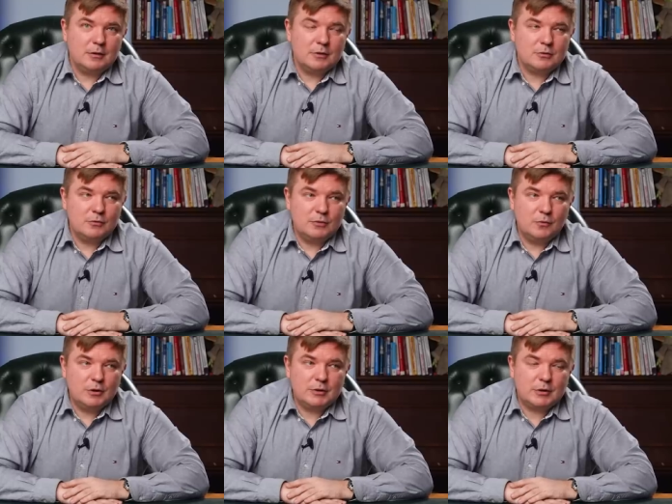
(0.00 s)
И суть
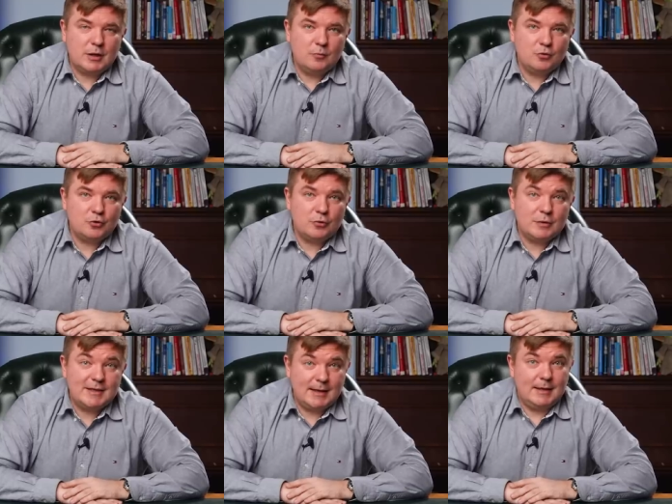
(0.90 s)
сводится к тому,
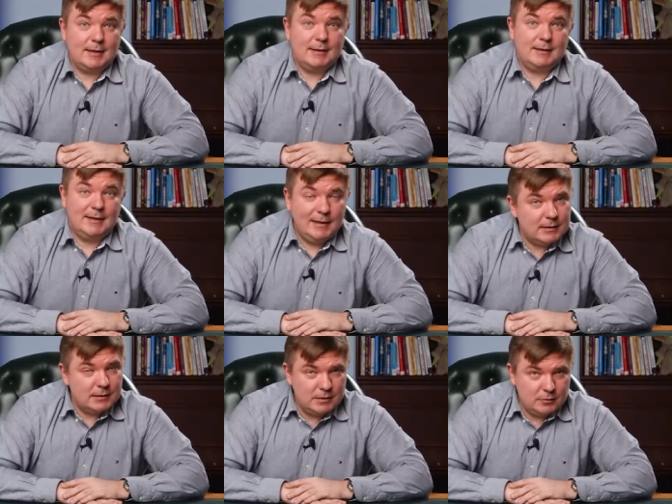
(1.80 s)
что за
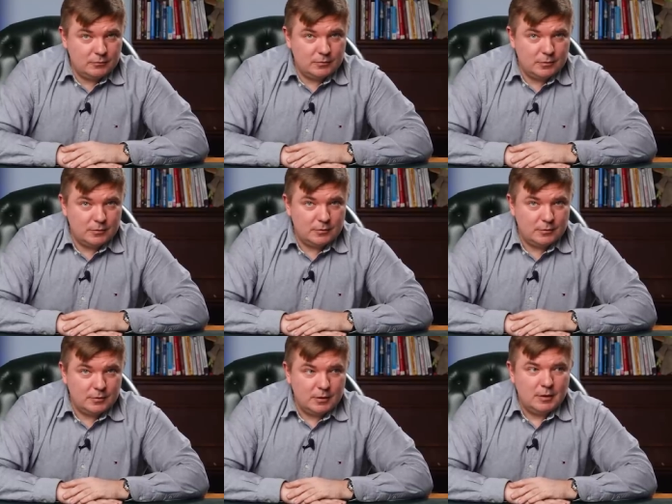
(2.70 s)
30 секунд
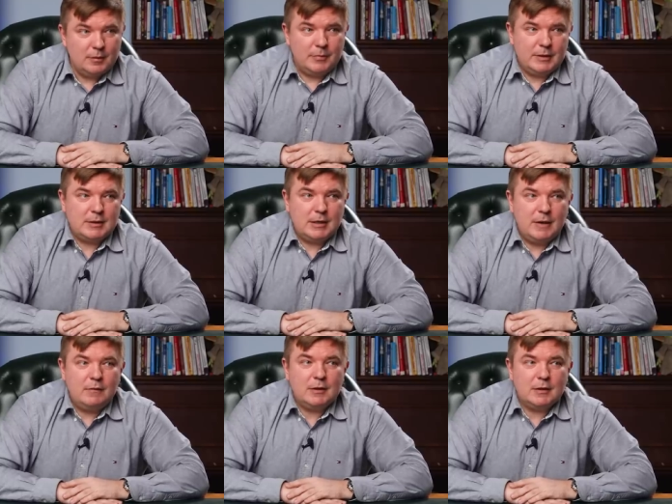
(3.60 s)
при
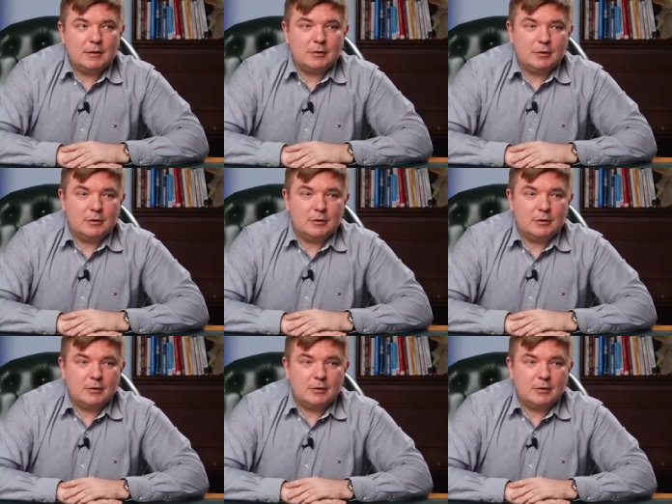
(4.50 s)
заявленных